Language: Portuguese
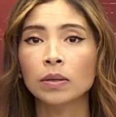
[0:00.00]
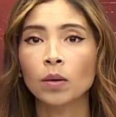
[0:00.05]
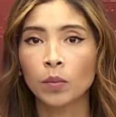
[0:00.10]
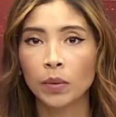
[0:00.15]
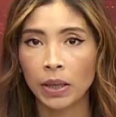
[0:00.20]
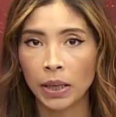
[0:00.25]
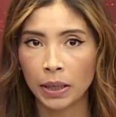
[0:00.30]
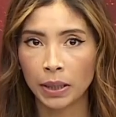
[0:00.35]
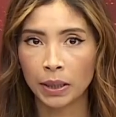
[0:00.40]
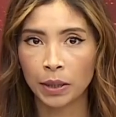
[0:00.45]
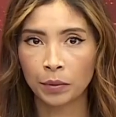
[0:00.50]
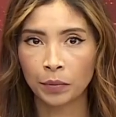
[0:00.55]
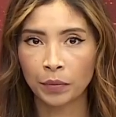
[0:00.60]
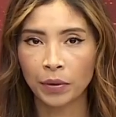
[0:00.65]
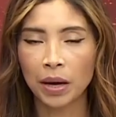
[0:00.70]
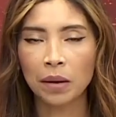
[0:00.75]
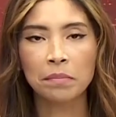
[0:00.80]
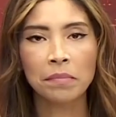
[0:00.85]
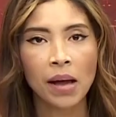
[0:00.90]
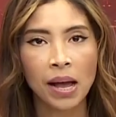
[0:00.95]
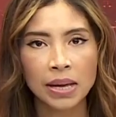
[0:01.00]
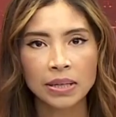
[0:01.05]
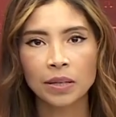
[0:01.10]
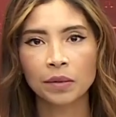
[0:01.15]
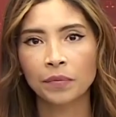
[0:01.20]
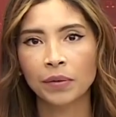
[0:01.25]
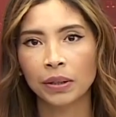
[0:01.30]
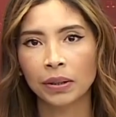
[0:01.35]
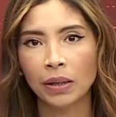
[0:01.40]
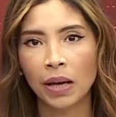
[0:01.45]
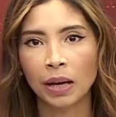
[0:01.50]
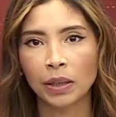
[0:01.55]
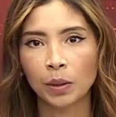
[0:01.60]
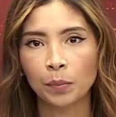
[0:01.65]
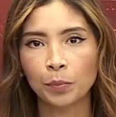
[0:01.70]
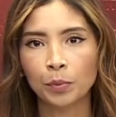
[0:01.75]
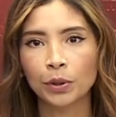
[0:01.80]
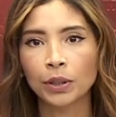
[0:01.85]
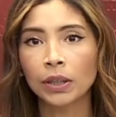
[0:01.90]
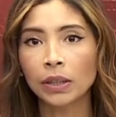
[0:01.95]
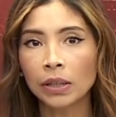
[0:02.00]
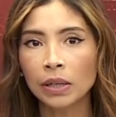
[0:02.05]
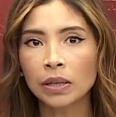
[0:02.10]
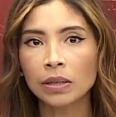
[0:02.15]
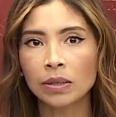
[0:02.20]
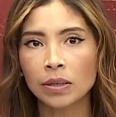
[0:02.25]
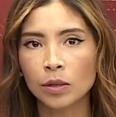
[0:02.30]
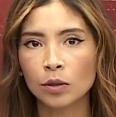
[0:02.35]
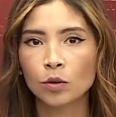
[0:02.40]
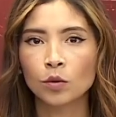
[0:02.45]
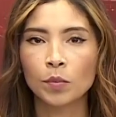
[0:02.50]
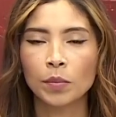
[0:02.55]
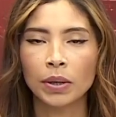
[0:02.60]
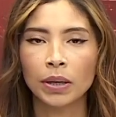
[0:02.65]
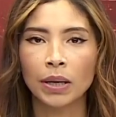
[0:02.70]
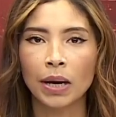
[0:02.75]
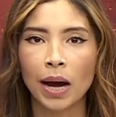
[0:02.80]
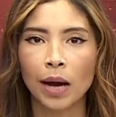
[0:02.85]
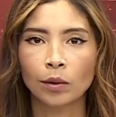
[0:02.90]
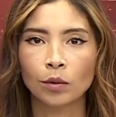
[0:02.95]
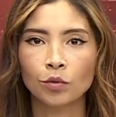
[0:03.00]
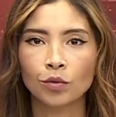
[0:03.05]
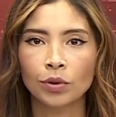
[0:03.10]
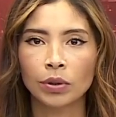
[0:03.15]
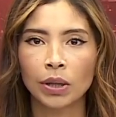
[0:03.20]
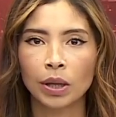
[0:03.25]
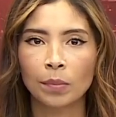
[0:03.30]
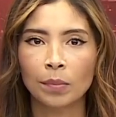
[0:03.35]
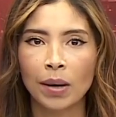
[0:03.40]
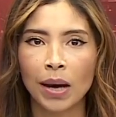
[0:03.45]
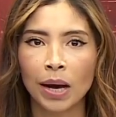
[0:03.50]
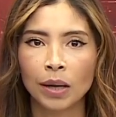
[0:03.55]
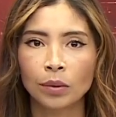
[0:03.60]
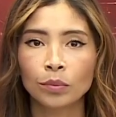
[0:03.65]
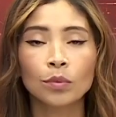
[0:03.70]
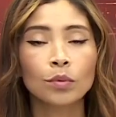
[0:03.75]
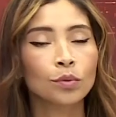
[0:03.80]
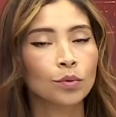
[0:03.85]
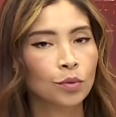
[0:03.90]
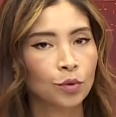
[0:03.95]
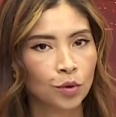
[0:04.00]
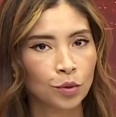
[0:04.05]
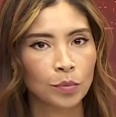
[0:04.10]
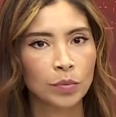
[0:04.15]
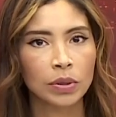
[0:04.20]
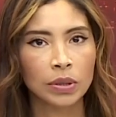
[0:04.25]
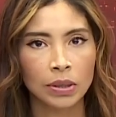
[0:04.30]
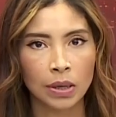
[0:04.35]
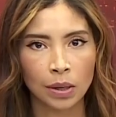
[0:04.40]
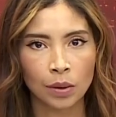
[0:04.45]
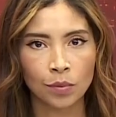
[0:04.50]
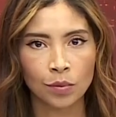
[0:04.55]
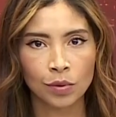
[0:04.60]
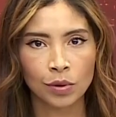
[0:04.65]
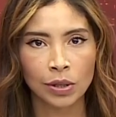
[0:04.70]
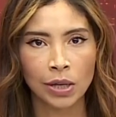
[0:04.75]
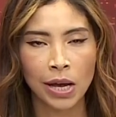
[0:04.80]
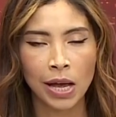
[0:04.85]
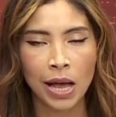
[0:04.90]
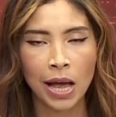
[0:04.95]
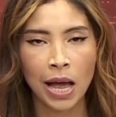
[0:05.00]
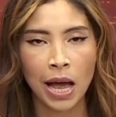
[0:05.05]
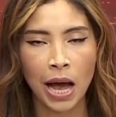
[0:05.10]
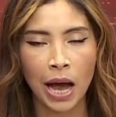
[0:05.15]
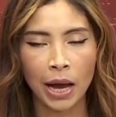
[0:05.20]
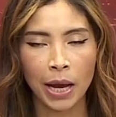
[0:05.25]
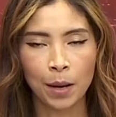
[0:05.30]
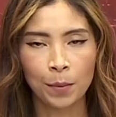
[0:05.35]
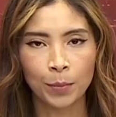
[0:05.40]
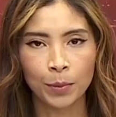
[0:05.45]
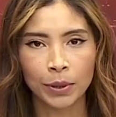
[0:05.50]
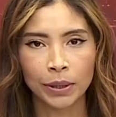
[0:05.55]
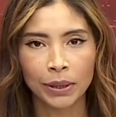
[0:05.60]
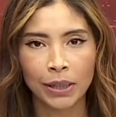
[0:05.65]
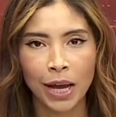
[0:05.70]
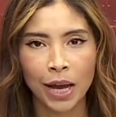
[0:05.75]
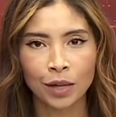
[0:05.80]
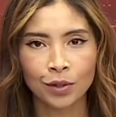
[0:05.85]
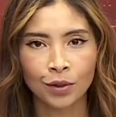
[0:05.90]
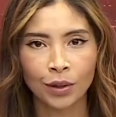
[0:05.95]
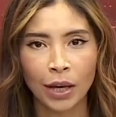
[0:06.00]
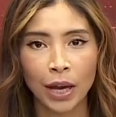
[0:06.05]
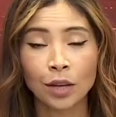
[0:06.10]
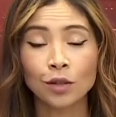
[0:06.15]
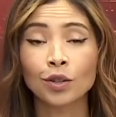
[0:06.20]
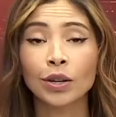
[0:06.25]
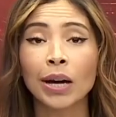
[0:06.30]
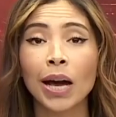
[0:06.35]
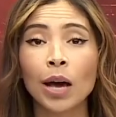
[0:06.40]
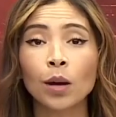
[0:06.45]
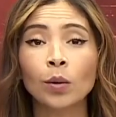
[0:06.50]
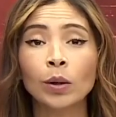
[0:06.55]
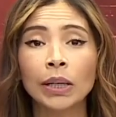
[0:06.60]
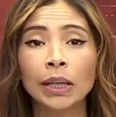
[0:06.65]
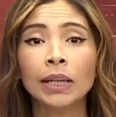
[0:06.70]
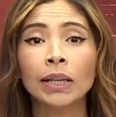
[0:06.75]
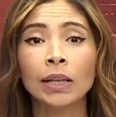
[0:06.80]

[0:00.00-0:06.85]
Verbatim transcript: negra foi a mais afetada por crises no mercado de trabalho nos últimos anos. A reportagem é de Caroline